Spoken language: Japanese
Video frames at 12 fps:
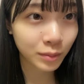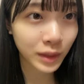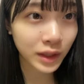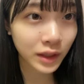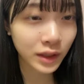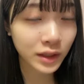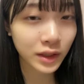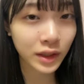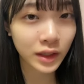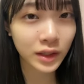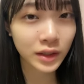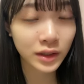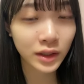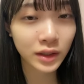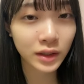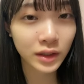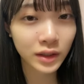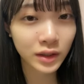味方じゃないですか
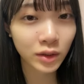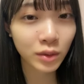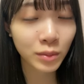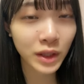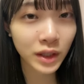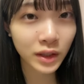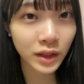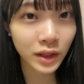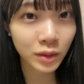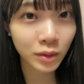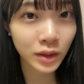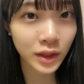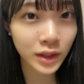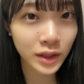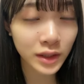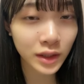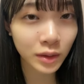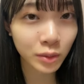その味方の優
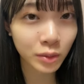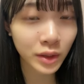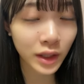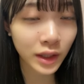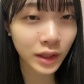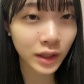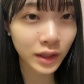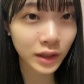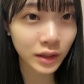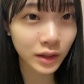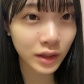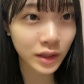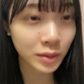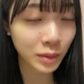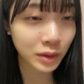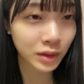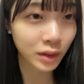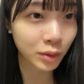しさを振り払ってし
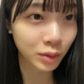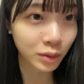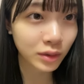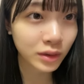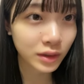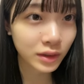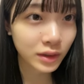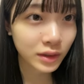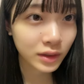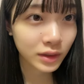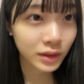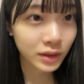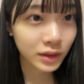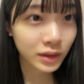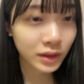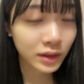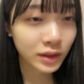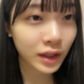まうってこと
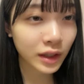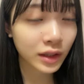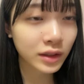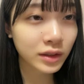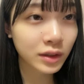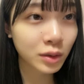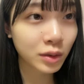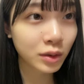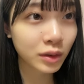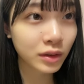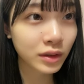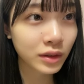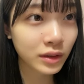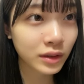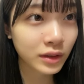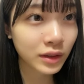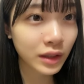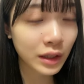せっかくこう
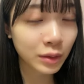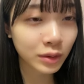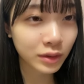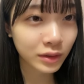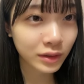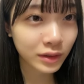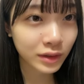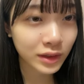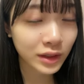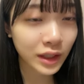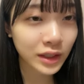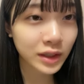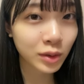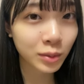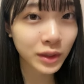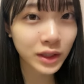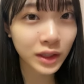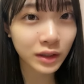手を差し伸
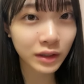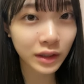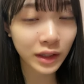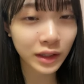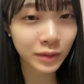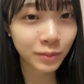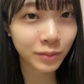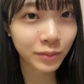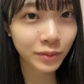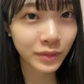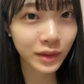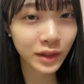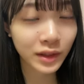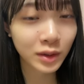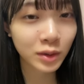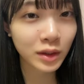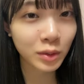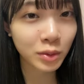ばしてくれたそ
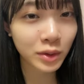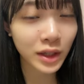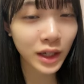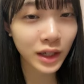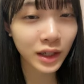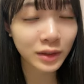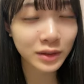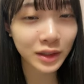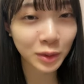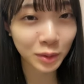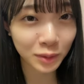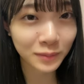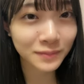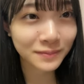の手を振り払うってこと